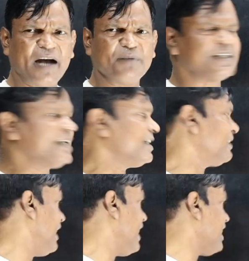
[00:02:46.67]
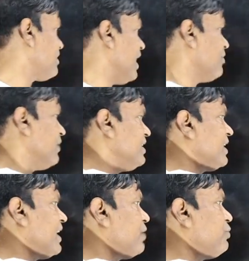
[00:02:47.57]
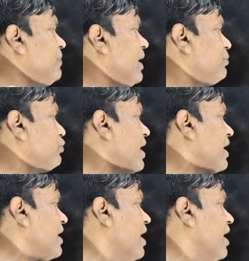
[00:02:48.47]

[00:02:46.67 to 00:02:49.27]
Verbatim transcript: एडमिनिस्ट्रेशन एक भाई वजीर के रूप में अब्दुल्ला